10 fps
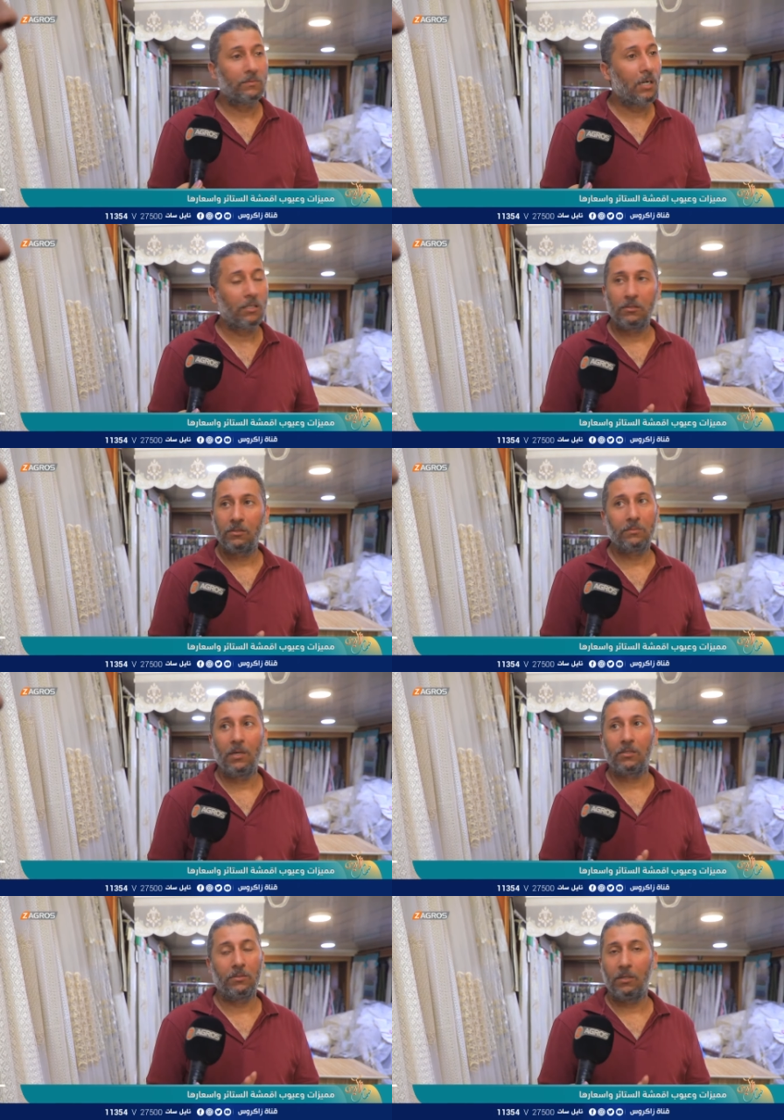ماكو
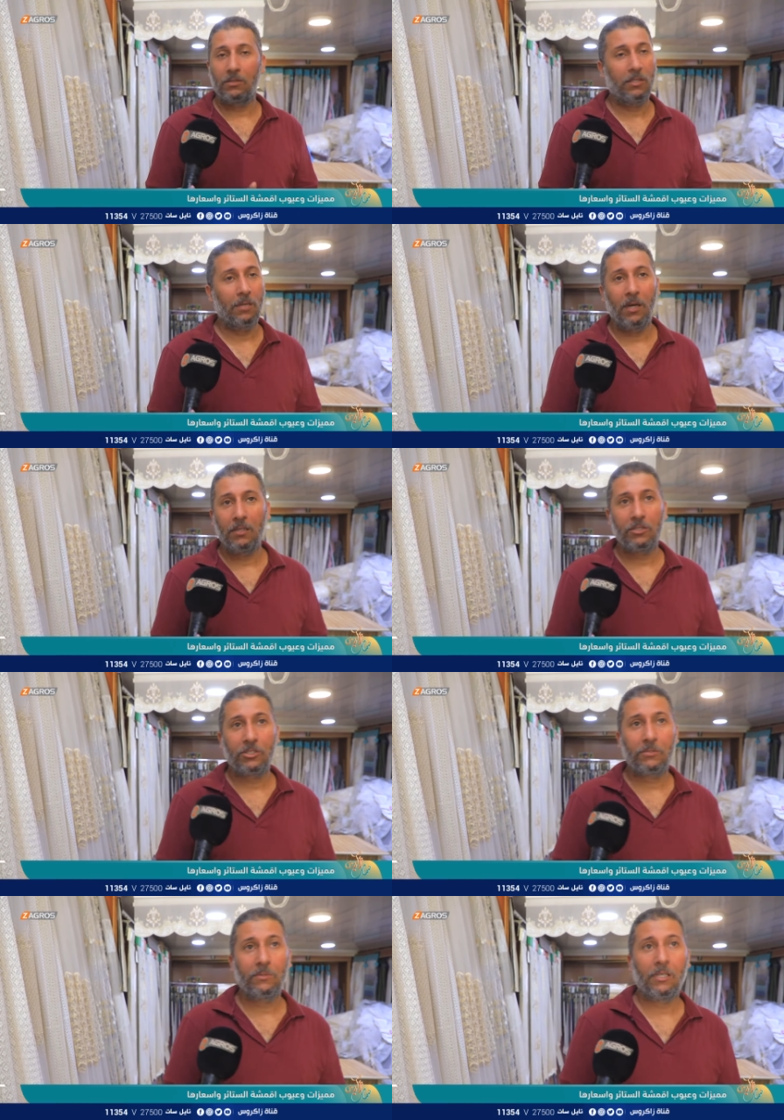ماكو ماكو لا ما عندنا
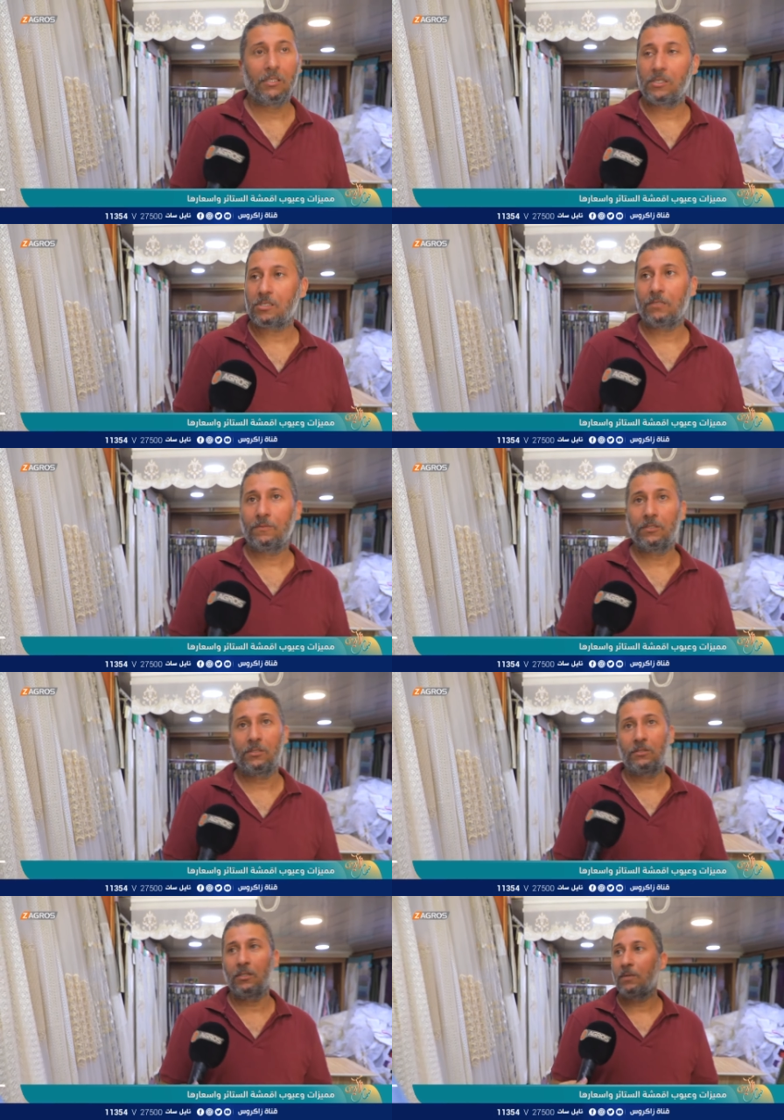شتوي ولا عندنا صيفي
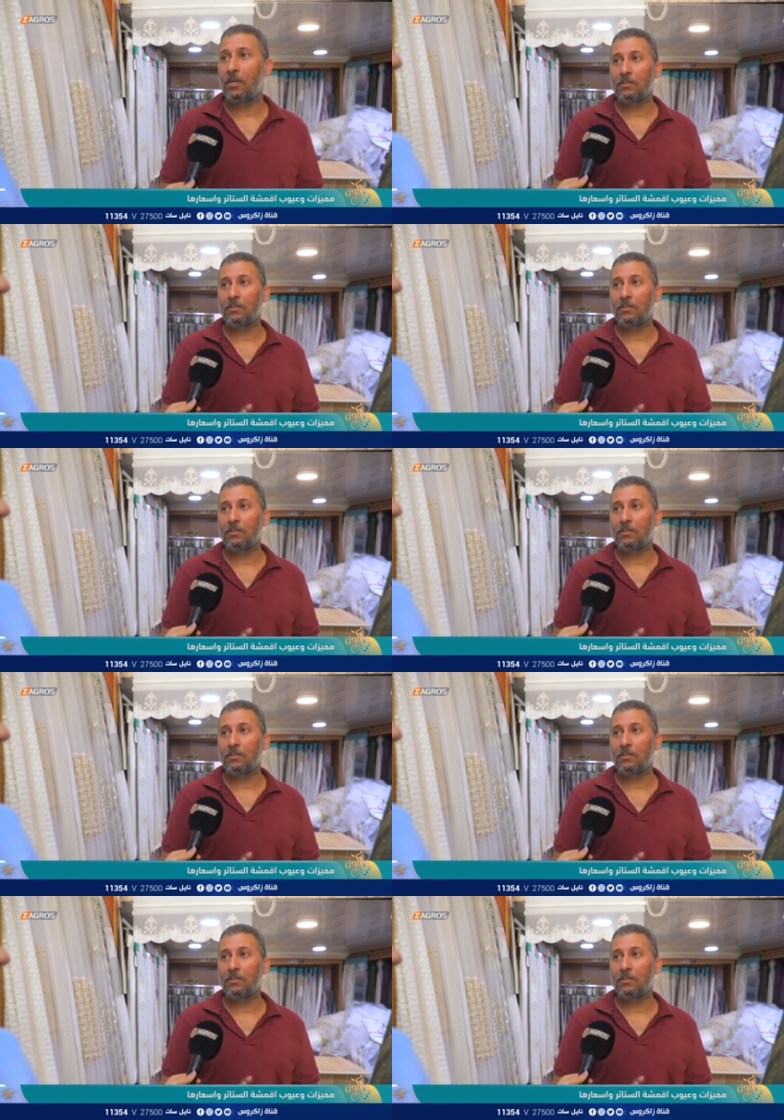لان ما